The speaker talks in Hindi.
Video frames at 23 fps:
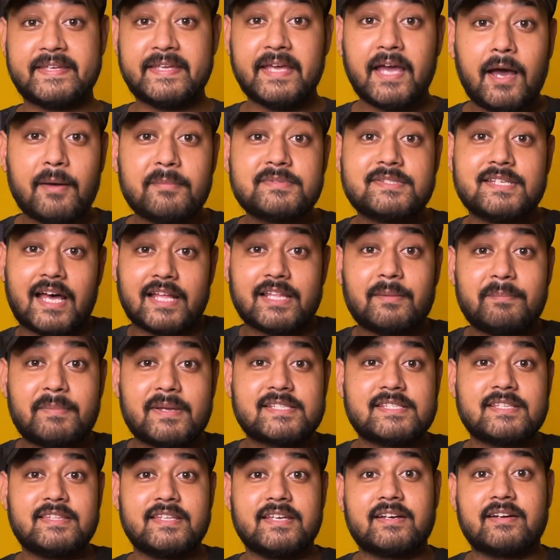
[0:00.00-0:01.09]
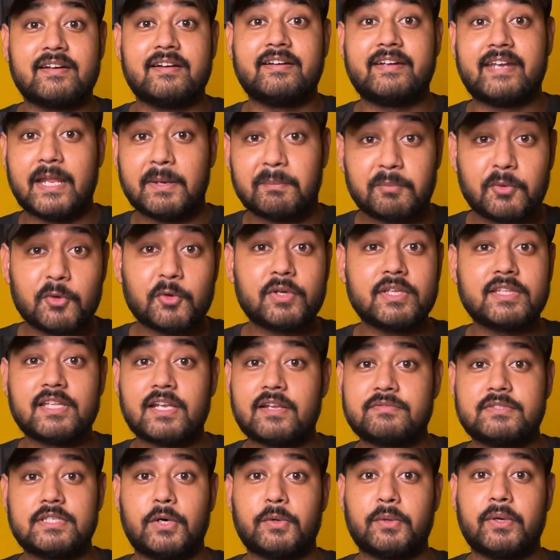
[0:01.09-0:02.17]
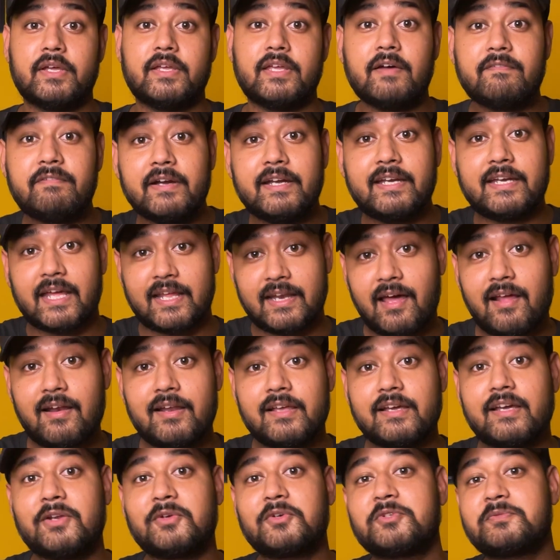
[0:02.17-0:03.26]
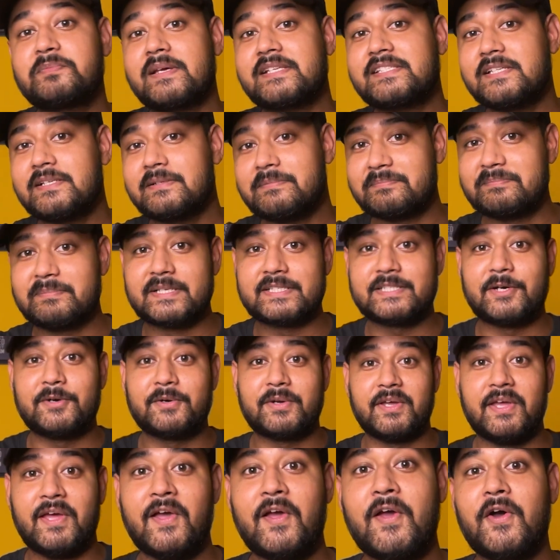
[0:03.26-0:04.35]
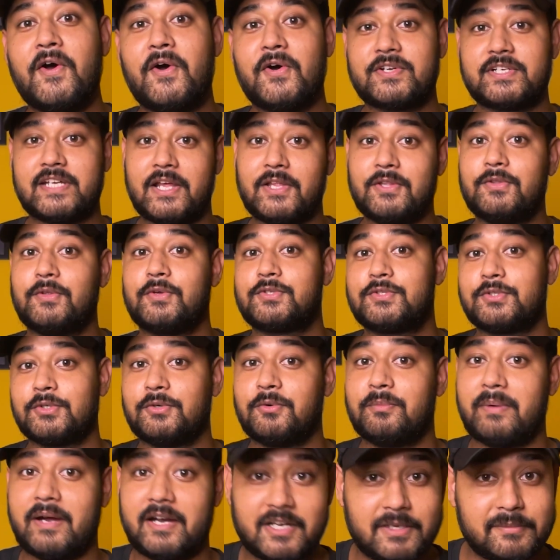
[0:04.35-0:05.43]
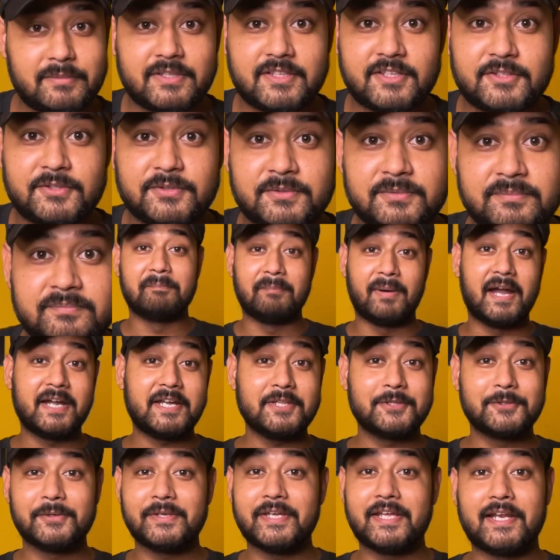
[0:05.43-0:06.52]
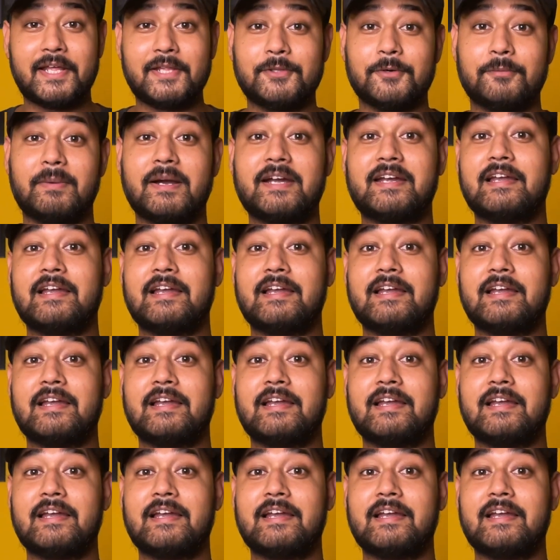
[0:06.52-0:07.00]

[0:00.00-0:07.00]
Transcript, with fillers: क्या आप ज़्यादा पैसे देकर टेन प्रो की तरफ जाओगे या फिर टेन आर लेकर कुछ पैसे बचाओगे और शायद दोस्तों को पार्टी भी दे दो पार्टी दो या ना दो बट